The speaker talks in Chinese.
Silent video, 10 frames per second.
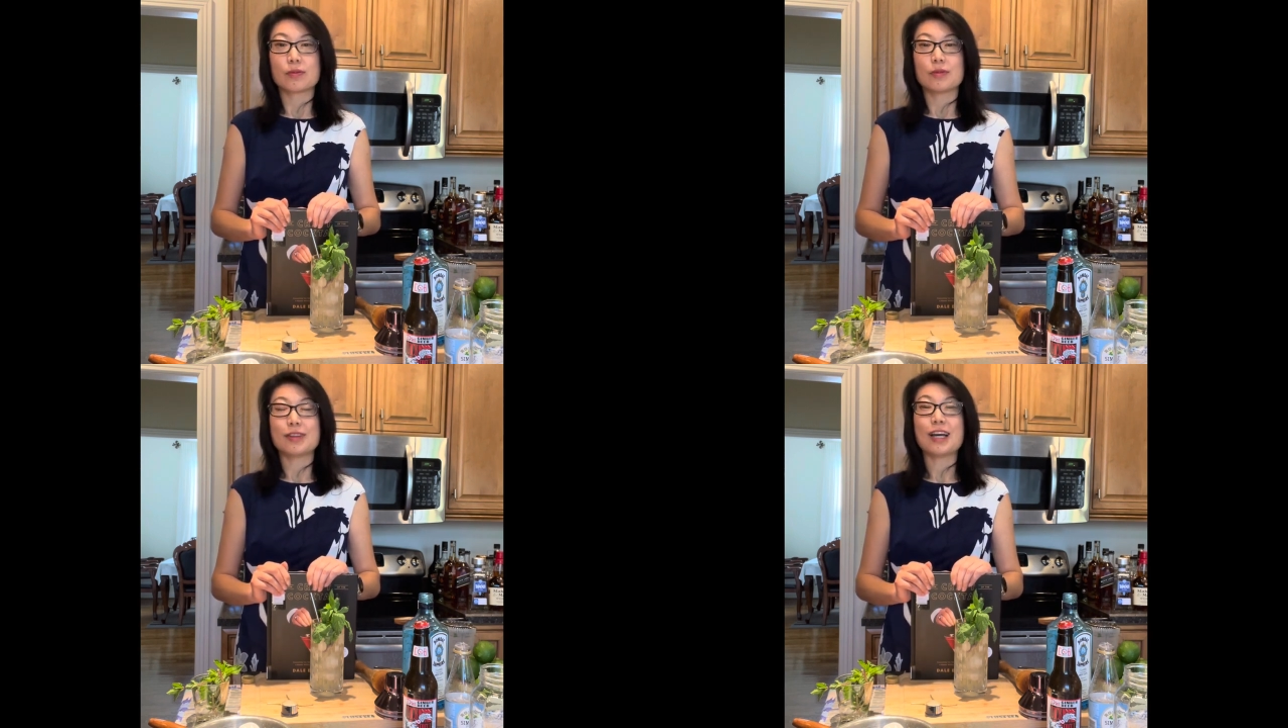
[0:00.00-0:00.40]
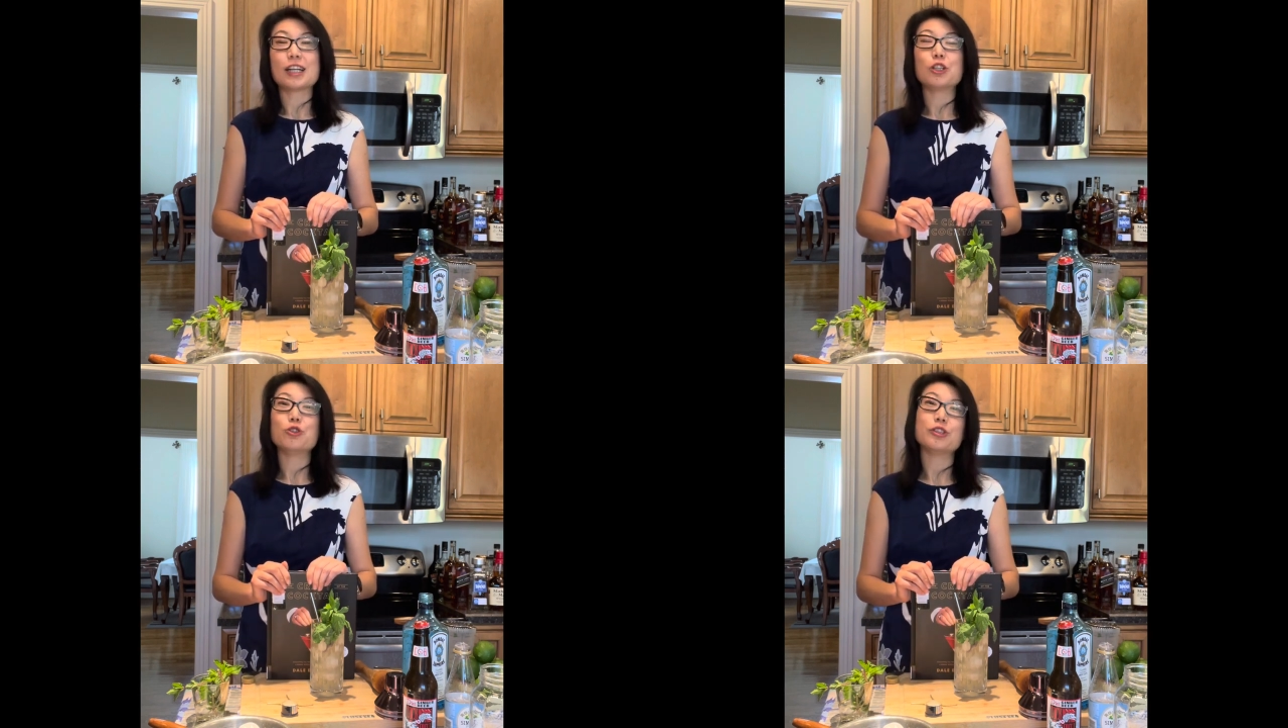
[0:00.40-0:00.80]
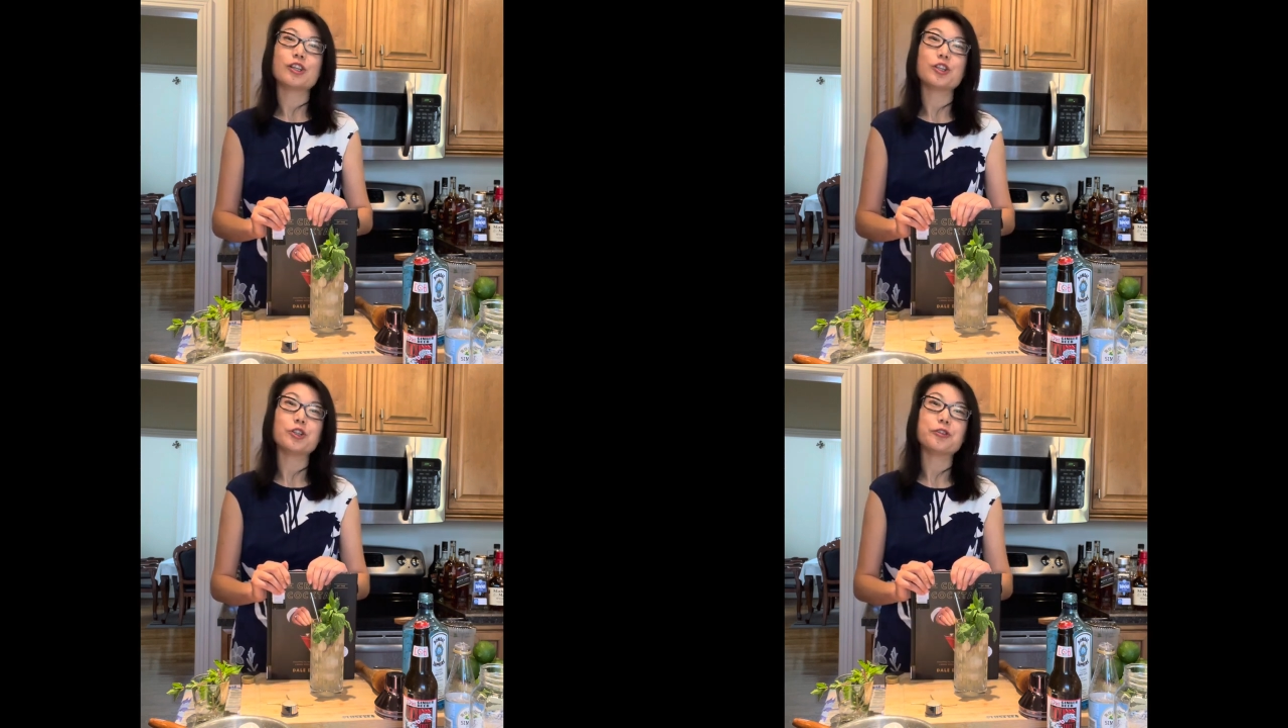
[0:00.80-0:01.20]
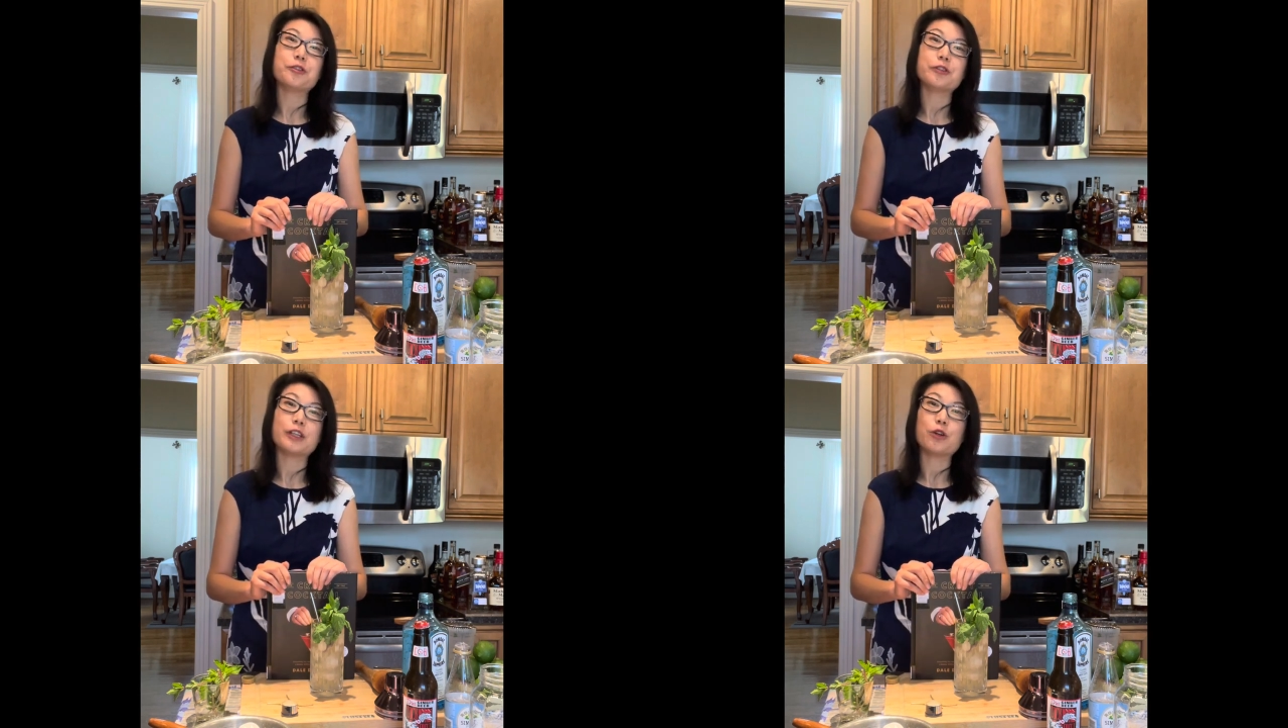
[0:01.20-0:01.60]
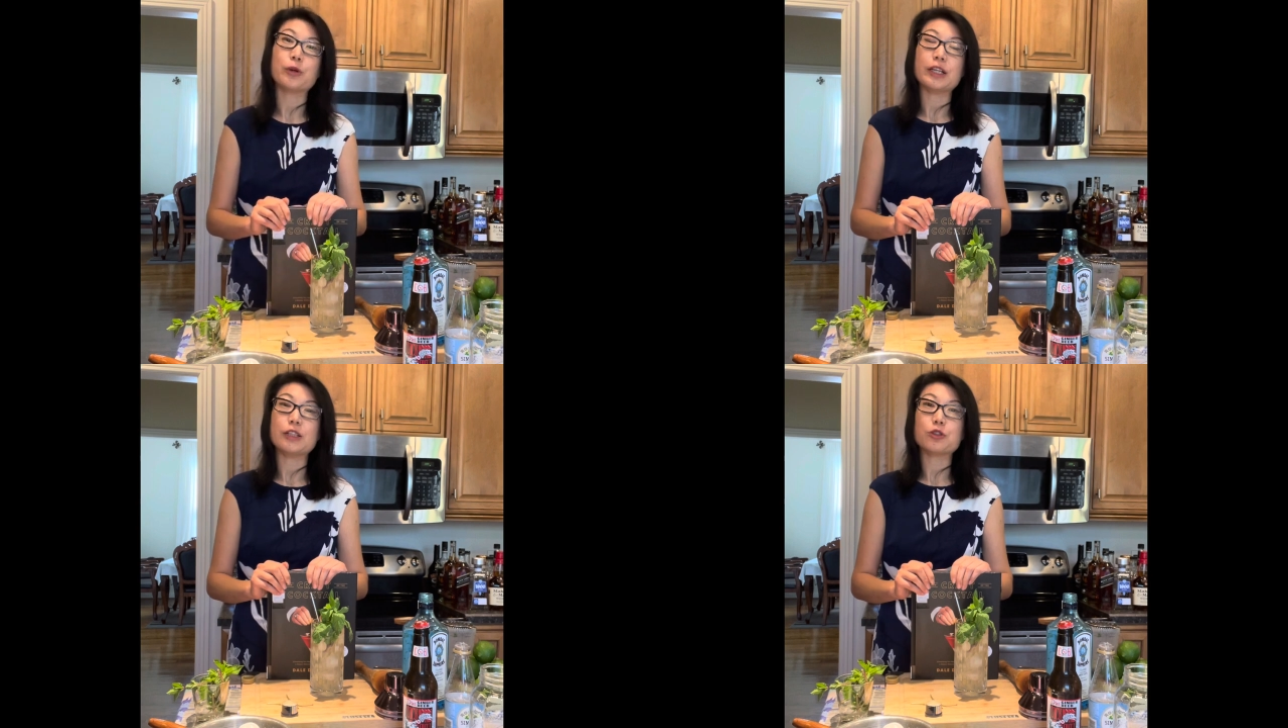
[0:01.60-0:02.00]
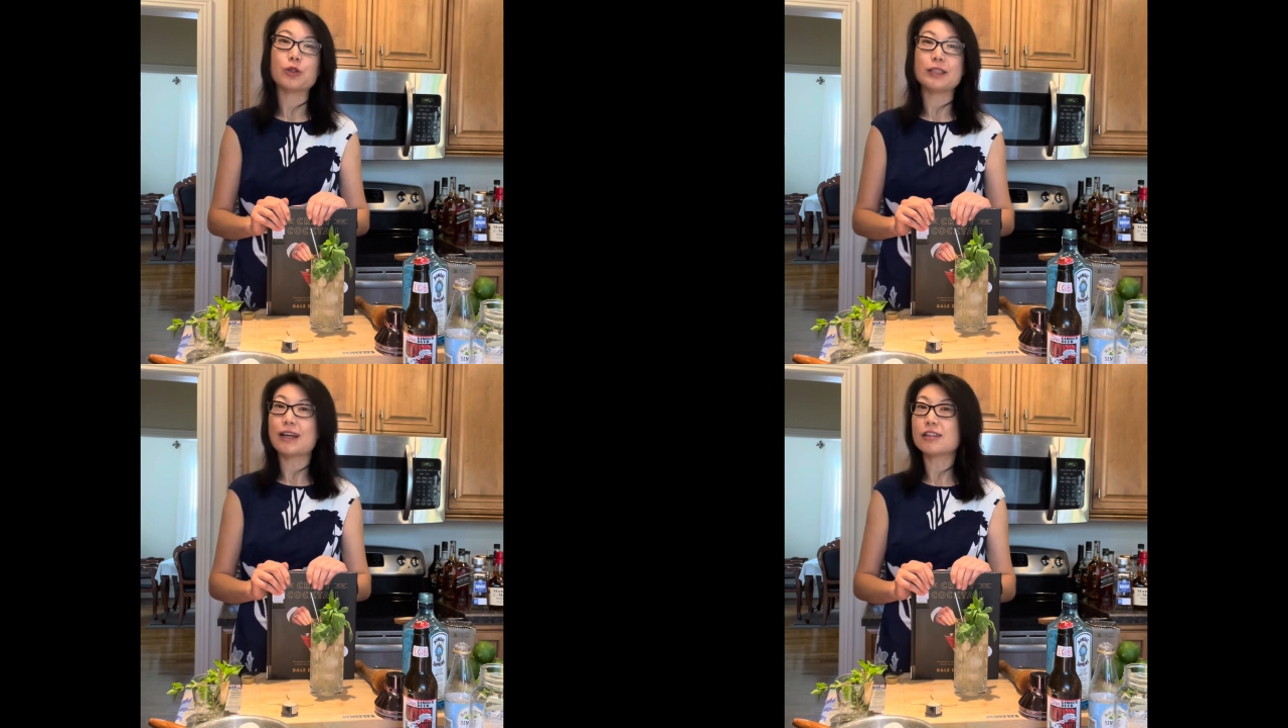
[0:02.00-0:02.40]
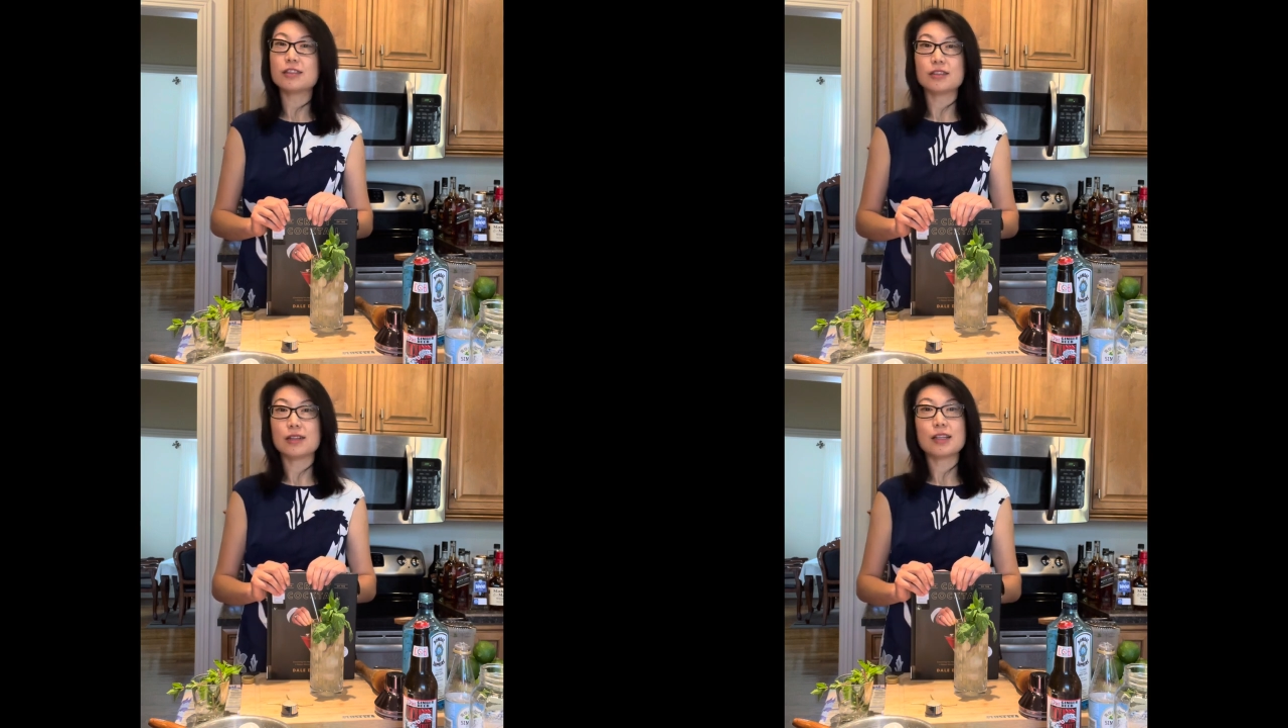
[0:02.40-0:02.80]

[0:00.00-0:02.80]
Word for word: 那根据德格洛夫的回忆说，当时呢，